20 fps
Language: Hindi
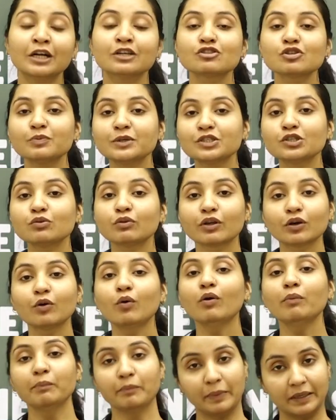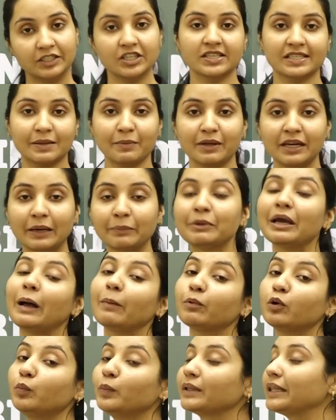सो so, बच्चों देखो मैं जैसा मैंने अभी
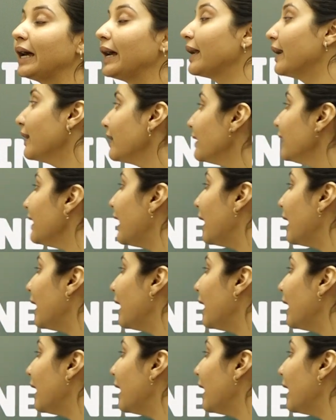आपको बताया कि